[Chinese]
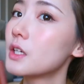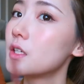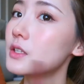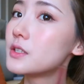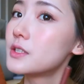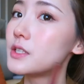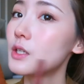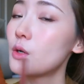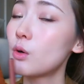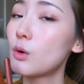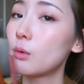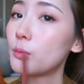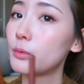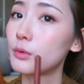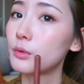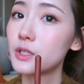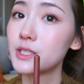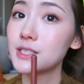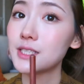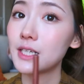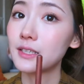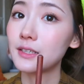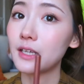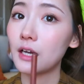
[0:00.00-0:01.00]
今天我不会
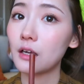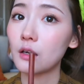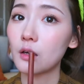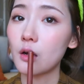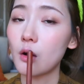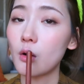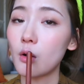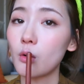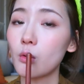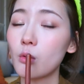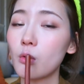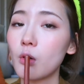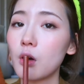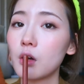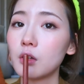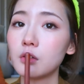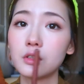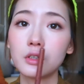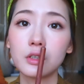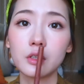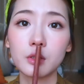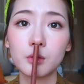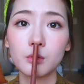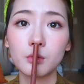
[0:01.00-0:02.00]
再打高光
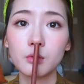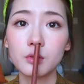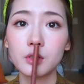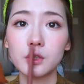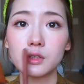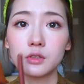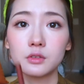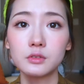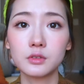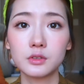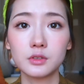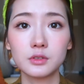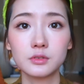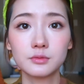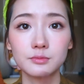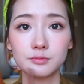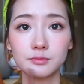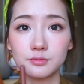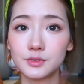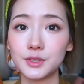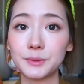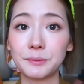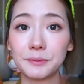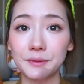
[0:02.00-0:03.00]
了，因为
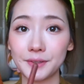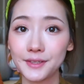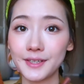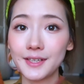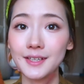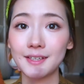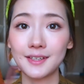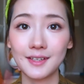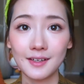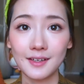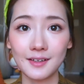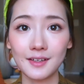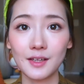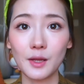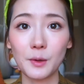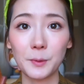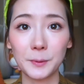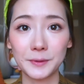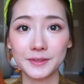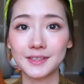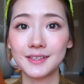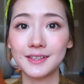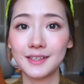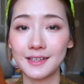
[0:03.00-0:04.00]
你们可以看到我
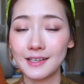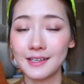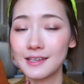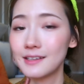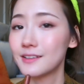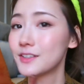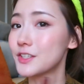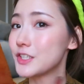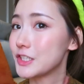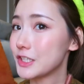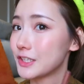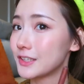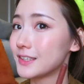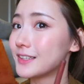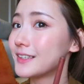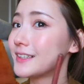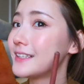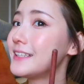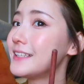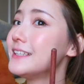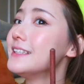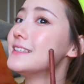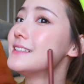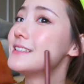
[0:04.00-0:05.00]
的脸整个
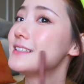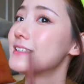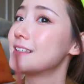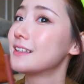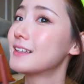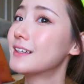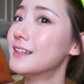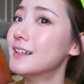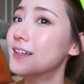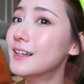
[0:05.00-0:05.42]
已经